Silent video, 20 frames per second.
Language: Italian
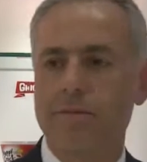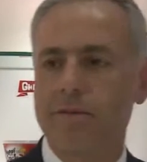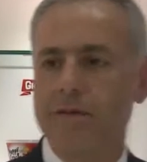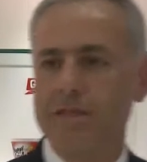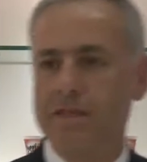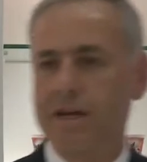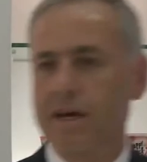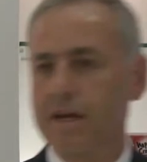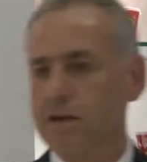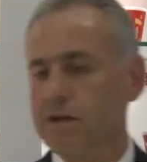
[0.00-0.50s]

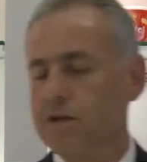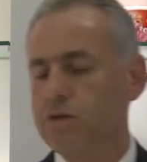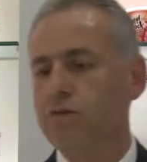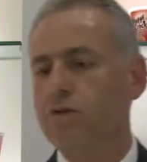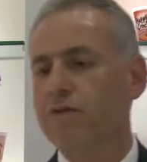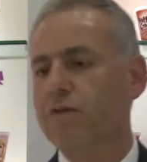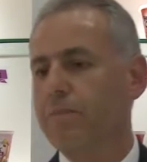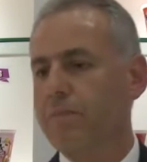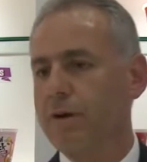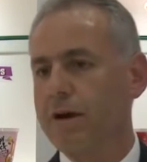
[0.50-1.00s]
Alimentare di
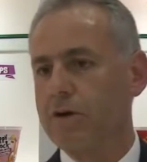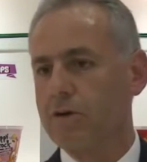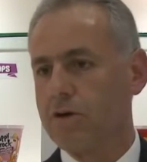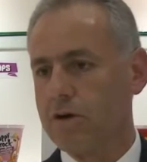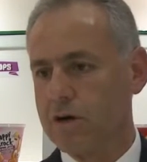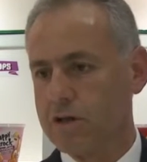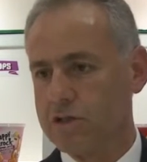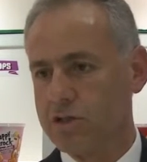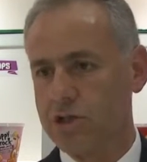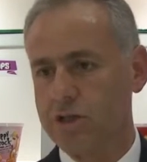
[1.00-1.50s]
cui vi parlo
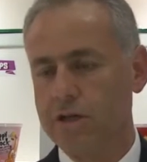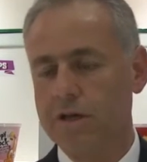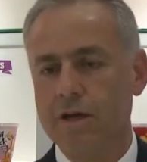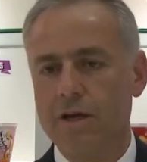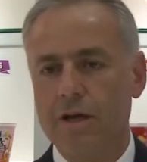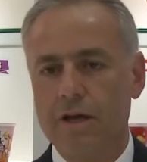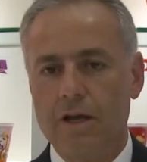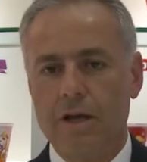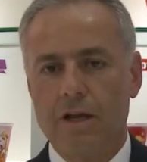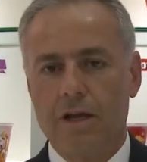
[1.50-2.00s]
oggi.
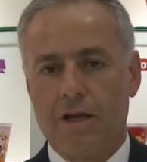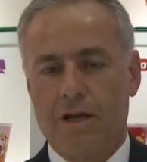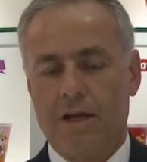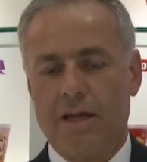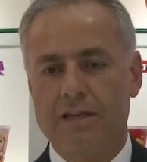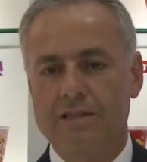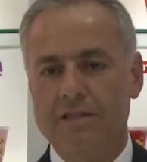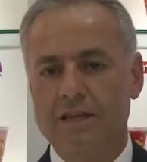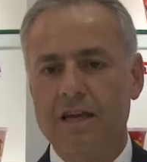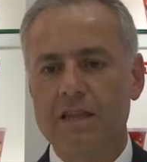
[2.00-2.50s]

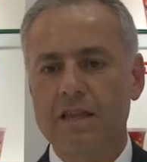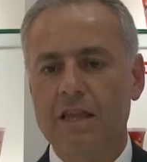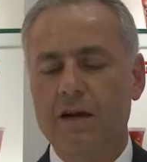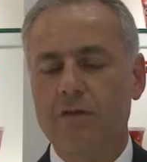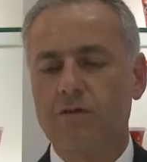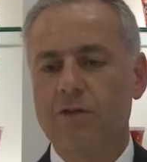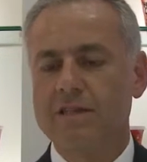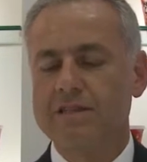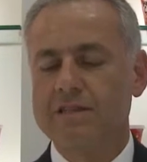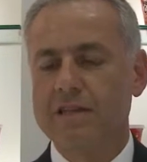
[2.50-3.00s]
L'azienda è
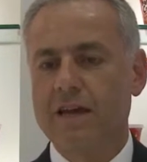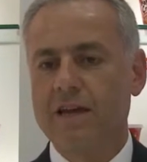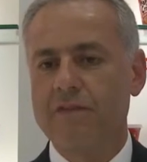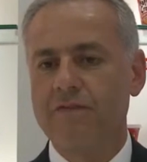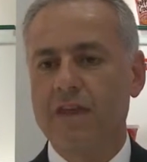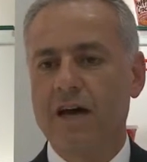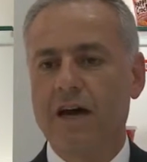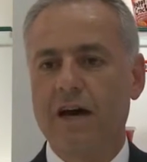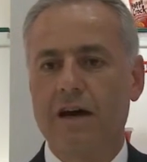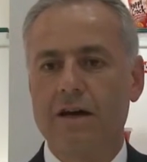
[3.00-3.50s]

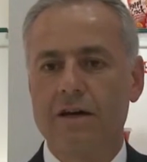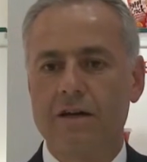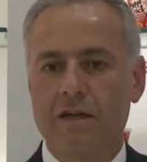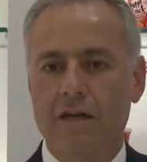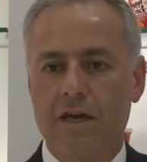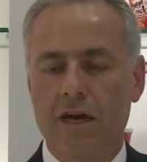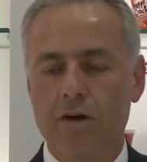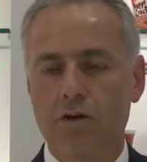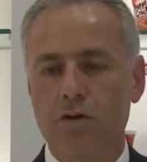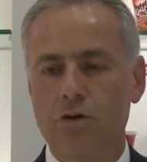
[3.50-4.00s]
un'azienda
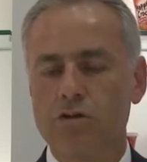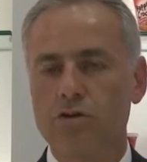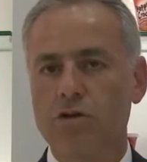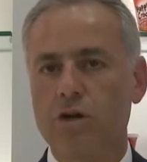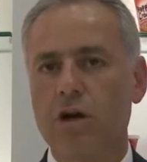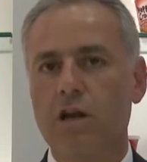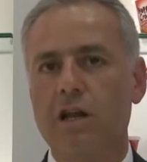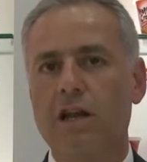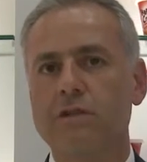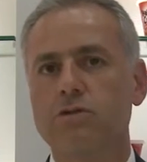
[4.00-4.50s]
che
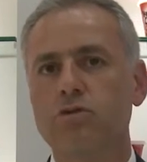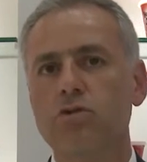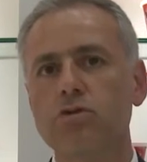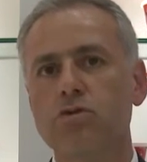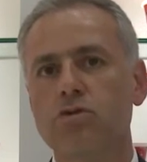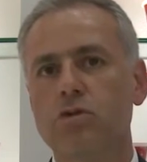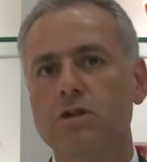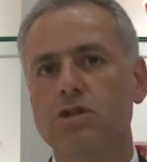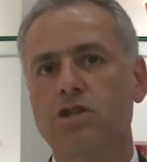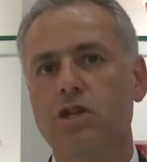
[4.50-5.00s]
controlla
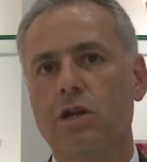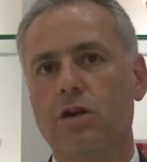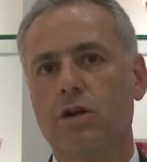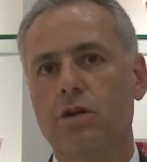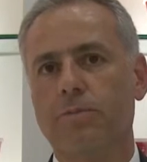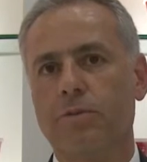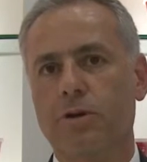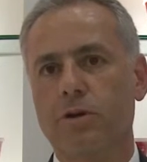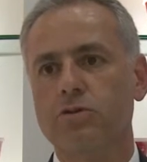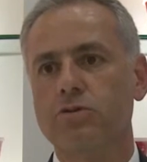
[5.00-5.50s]
tutto il
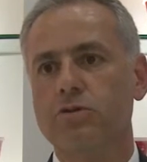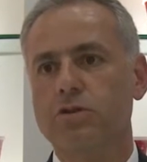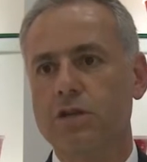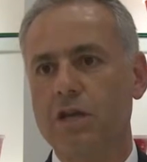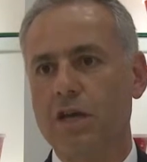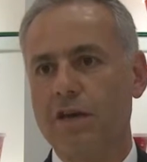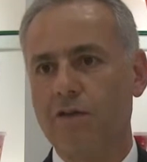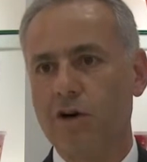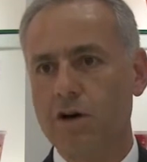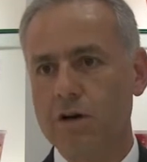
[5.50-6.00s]
ciclo
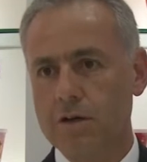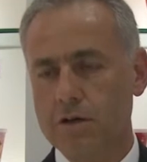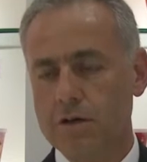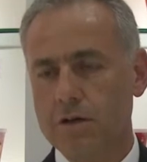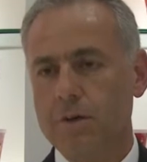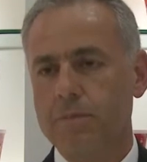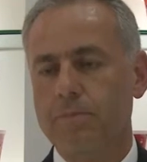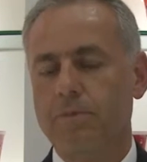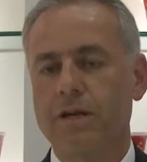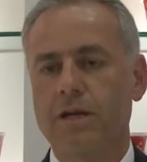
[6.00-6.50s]
produttivo
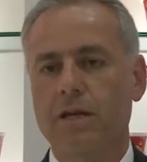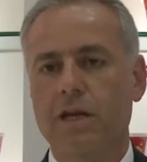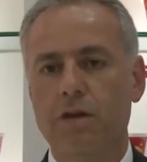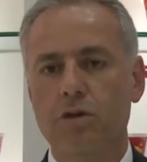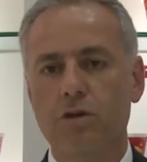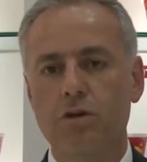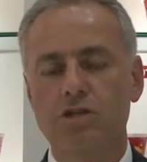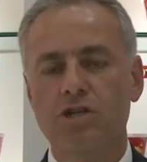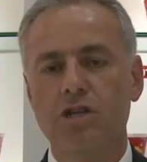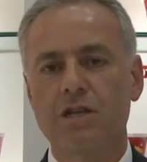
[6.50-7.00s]
perché
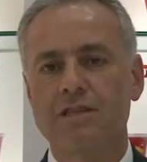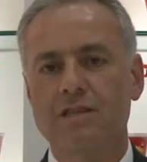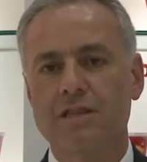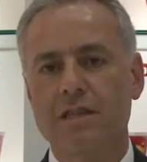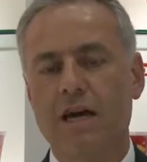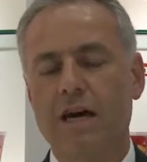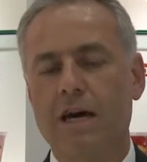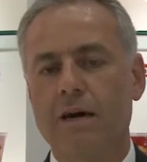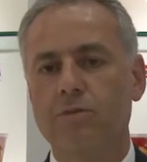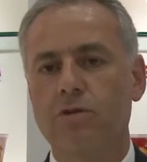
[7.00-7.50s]
noi
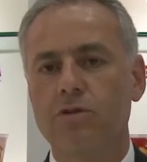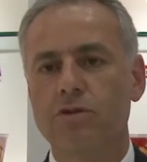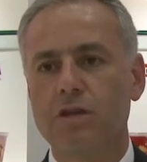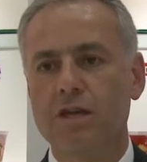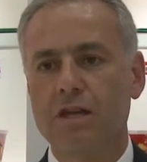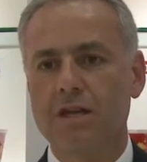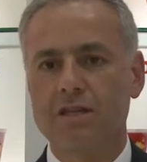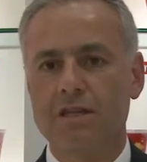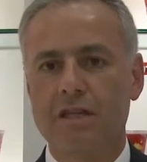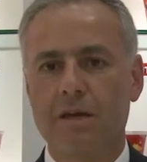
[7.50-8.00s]
gestiamo
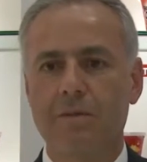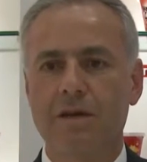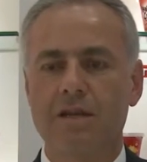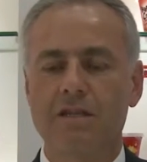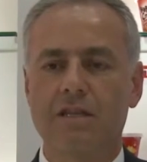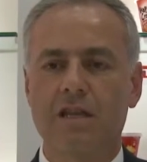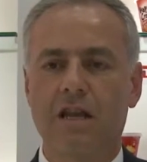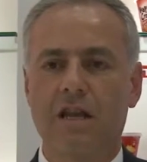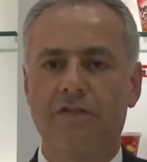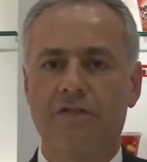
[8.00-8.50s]

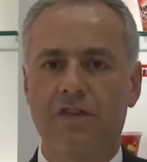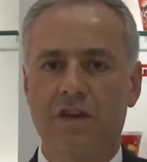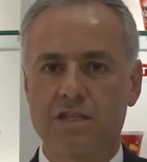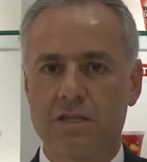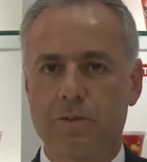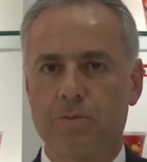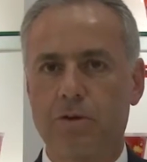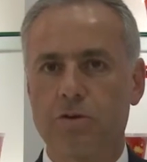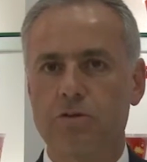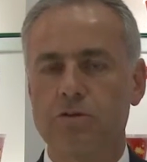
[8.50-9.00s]
direttamente la
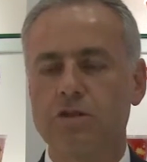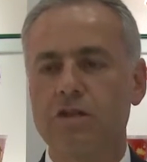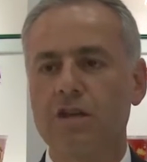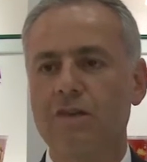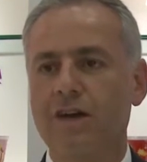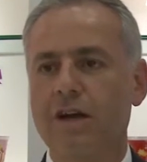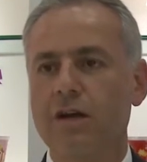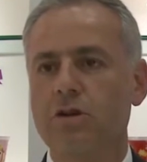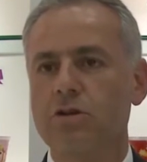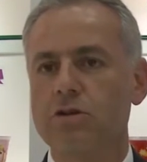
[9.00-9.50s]
fase
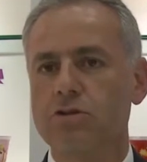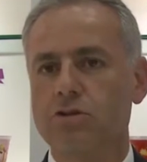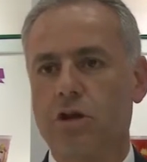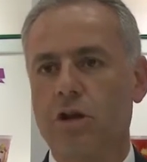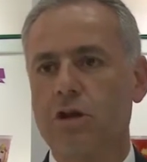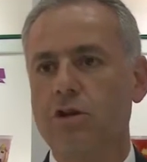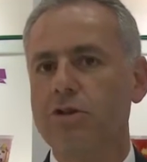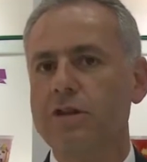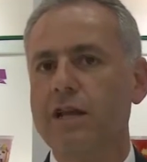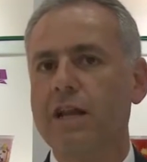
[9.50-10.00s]
produttiva e il
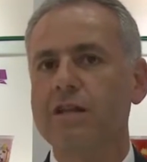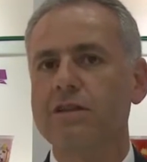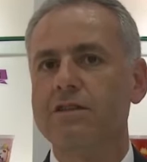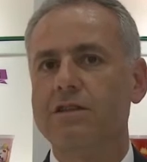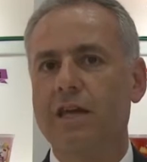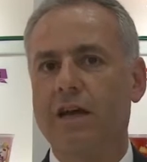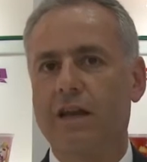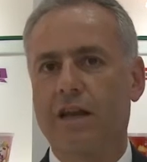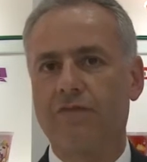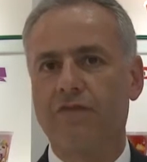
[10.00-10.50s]
controllo
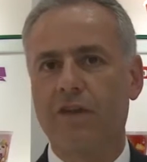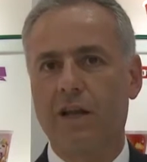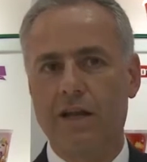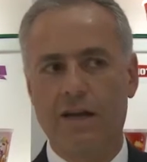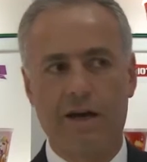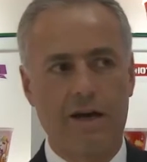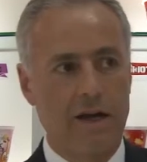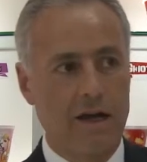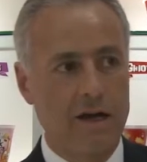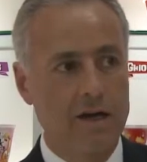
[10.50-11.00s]
dell'intera
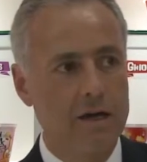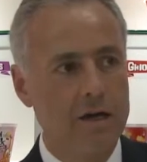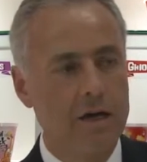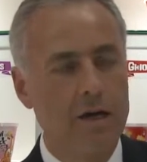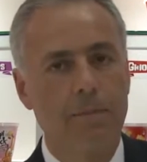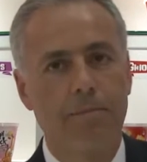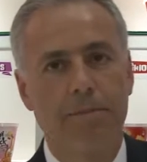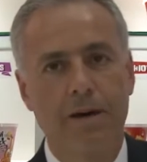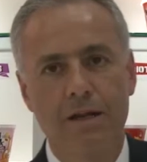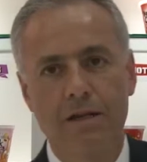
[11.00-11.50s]
filiera,
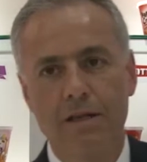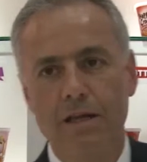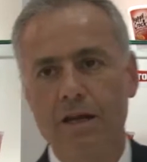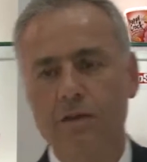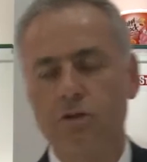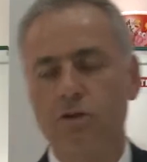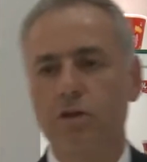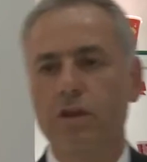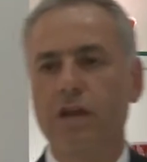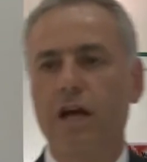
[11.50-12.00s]

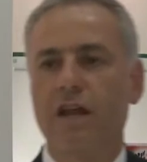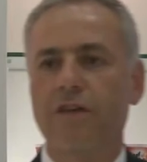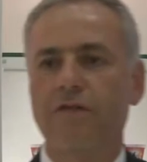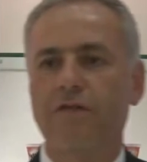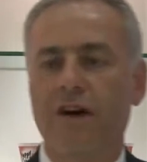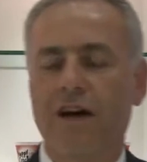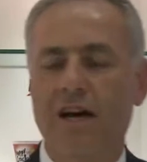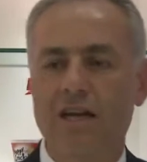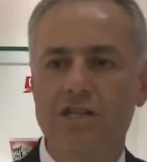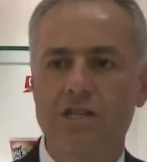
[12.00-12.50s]
partendo dalla
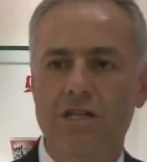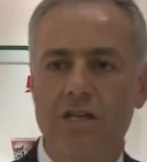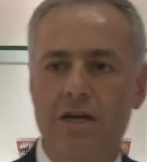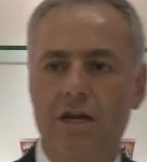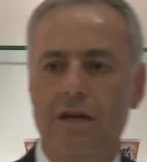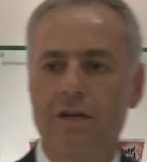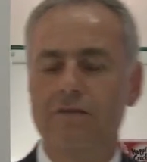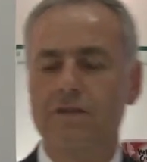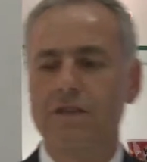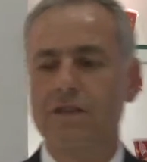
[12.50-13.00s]

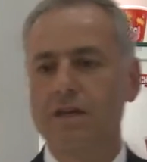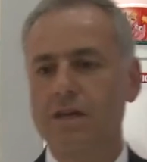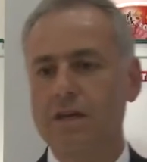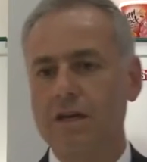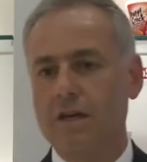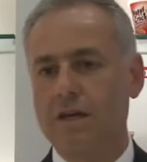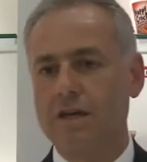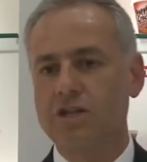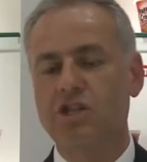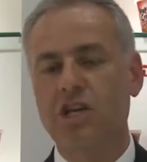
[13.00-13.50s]
fase
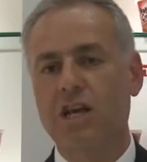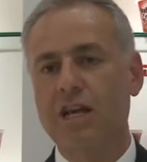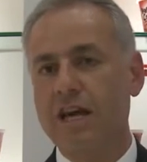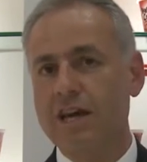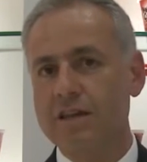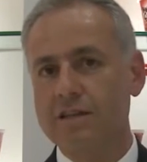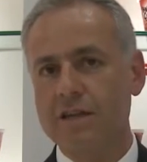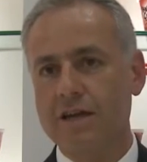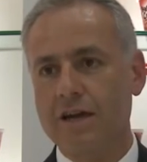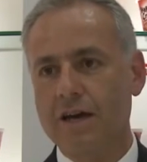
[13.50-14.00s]
di
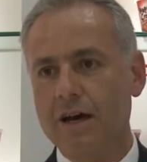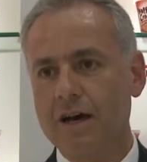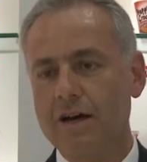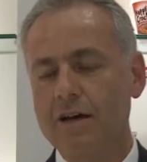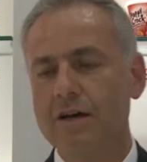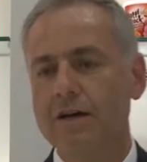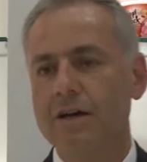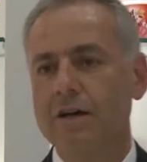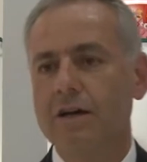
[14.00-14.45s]
genetica